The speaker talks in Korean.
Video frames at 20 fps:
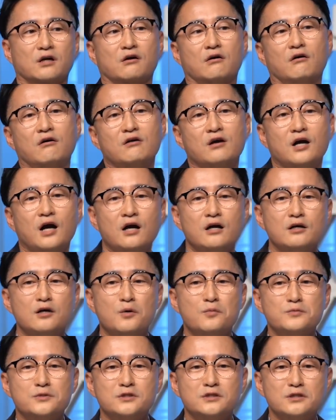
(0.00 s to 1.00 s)
건강
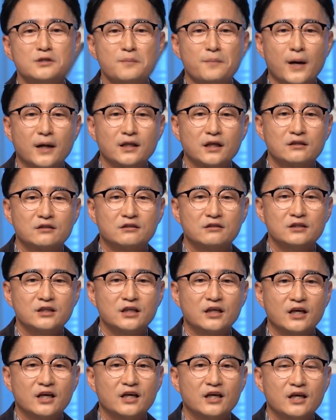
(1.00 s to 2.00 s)
검진을
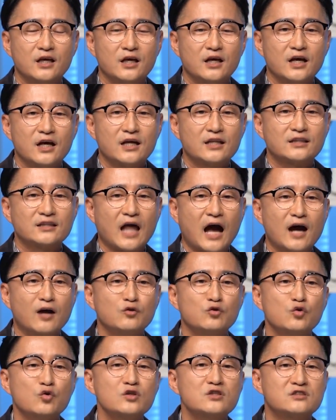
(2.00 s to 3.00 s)
받았더니
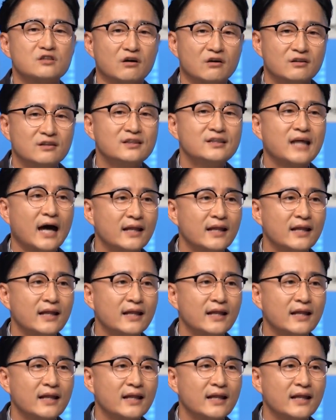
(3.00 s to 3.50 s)
당뇨 전